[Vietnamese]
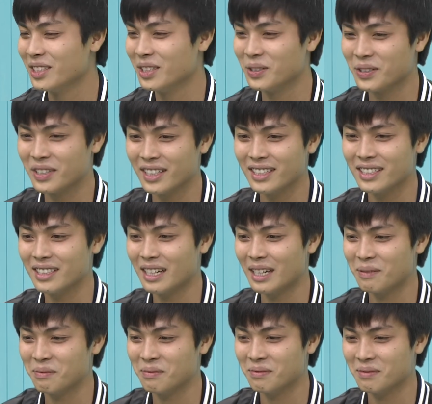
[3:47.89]
Nhiều khi
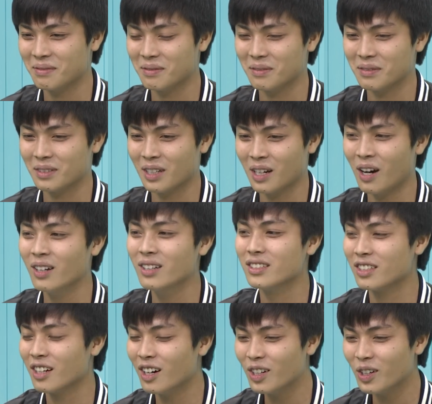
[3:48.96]
em có
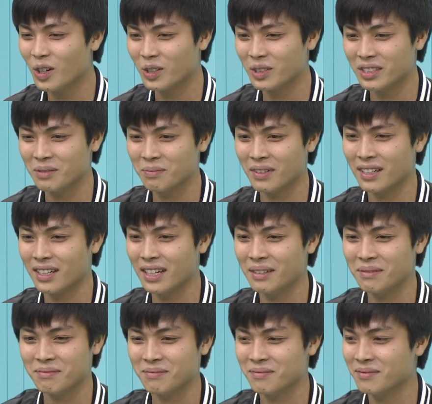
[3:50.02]
được nó rồi nhưng mà
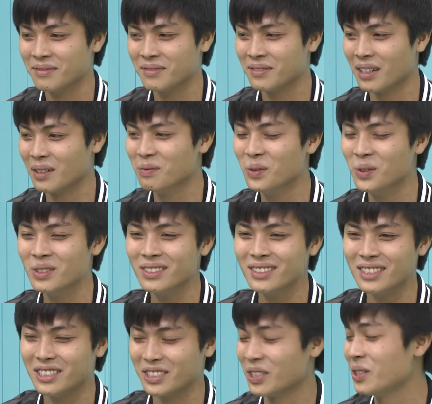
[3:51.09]
em vẫn muốn
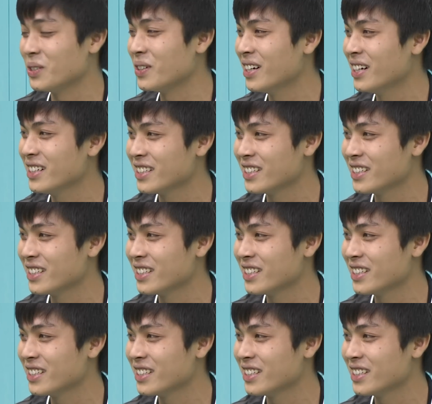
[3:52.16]
được nhiều hơn.